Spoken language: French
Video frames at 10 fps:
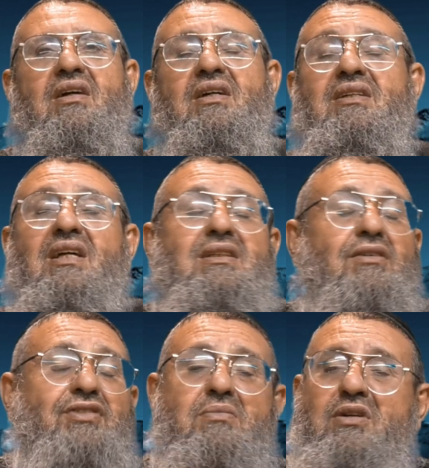Il dit à
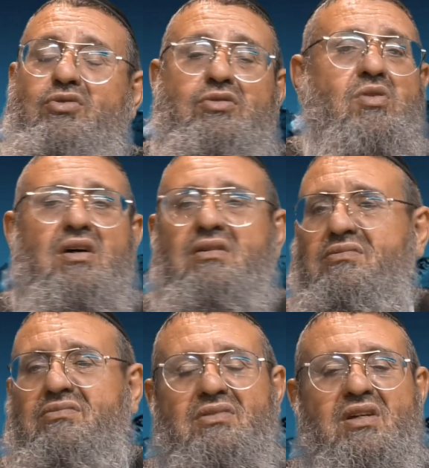sa femme, écoute-moi,
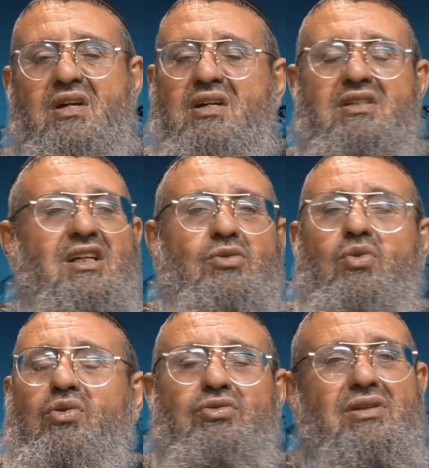j'ai
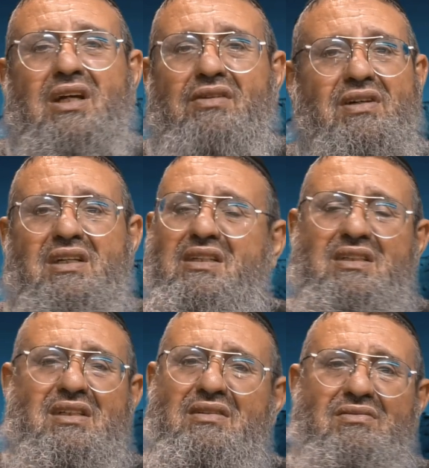trop honte de travailler
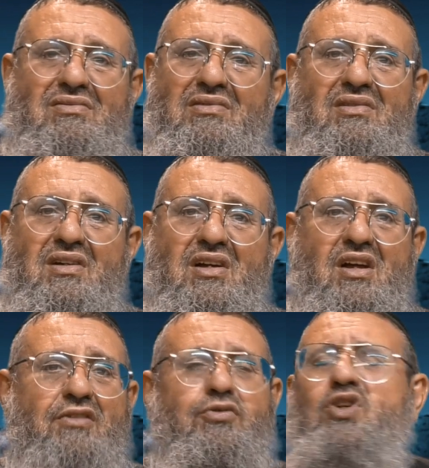ici.
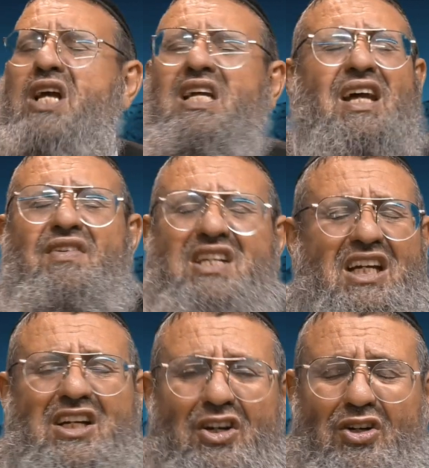Faut que j'aille travailler
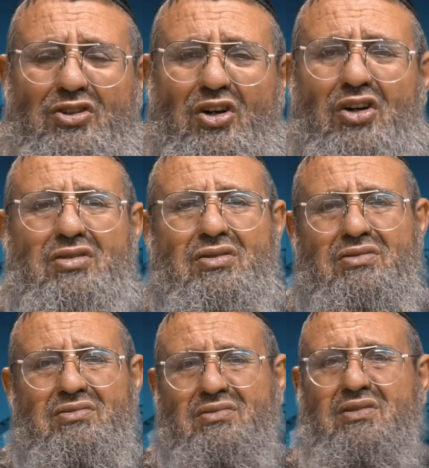chez quelqu'un
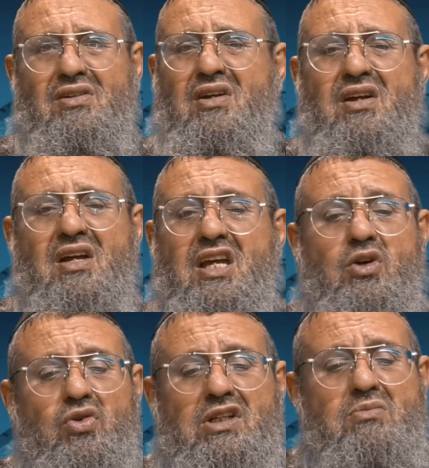d'autre.
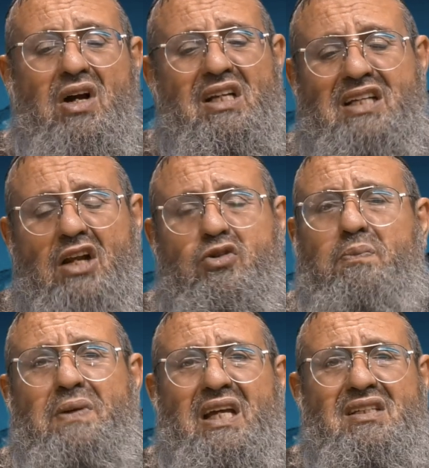Écoute, il me reste
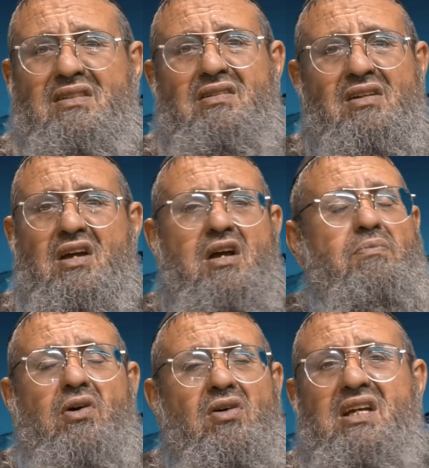quelques pièces.
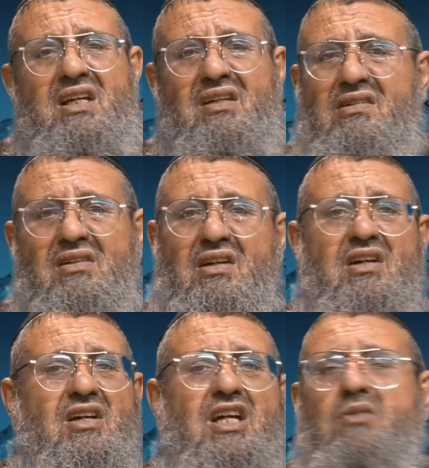Prends-les.
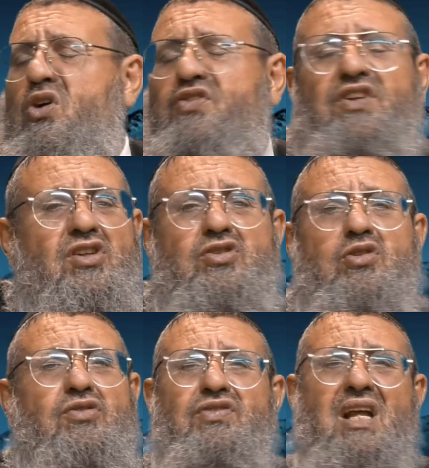Et moi, je vais dans
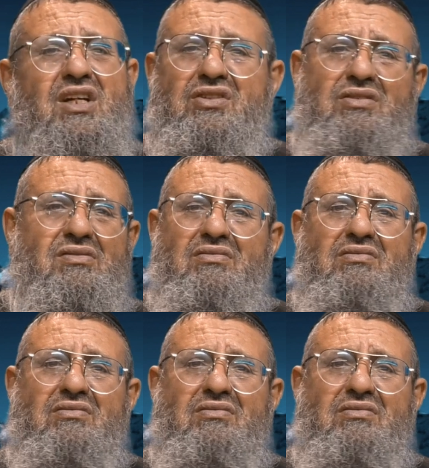un autre village.